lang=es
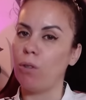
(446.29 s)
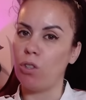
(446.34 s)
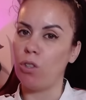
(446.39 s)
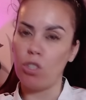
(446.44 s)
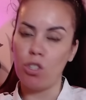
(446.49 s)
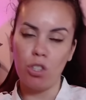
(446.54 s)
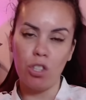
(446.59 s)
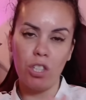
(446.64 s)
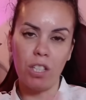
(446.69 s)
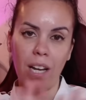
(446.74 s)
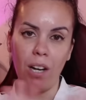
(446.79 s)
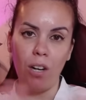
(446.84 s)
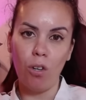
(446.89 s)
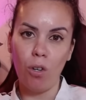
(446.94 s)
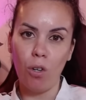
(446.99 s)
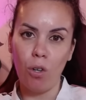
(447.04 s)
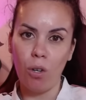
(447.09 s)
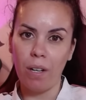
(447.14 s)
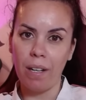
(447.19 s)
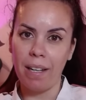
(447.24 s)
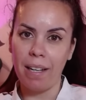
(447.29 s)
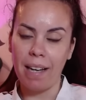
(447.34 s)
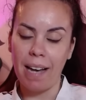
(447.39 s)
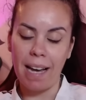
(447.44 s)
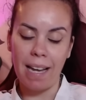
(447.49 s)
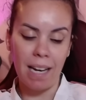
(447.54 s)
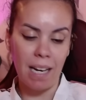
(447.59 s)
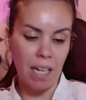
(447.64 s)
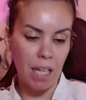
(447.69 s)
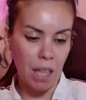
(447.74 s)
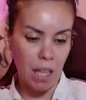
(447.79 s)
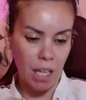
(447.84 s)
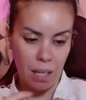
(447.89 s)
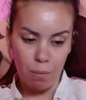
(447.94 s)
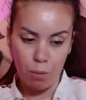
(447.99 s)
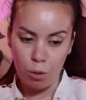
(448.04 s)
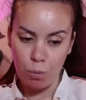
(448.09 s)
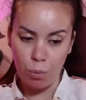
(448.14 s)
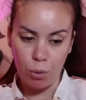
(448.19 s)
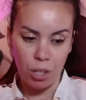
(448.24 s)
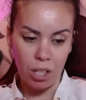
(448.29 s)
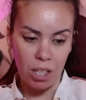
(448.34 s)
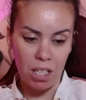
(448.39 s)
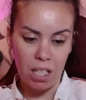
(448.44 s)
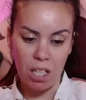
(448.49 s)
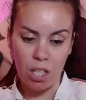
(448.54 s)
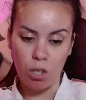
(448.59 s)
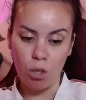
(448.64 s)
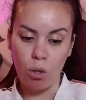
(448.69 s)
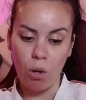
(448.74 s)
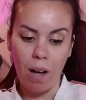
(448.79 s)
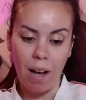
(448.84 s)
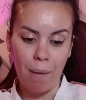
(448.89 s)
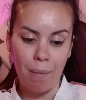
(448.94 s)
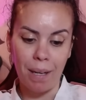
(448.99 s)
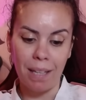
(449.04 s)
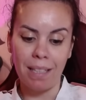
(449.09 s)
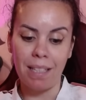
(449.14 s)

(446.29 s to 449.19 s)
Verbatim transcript: Bueno, esto ya lo eh, analizaremos porque, insisto, habrá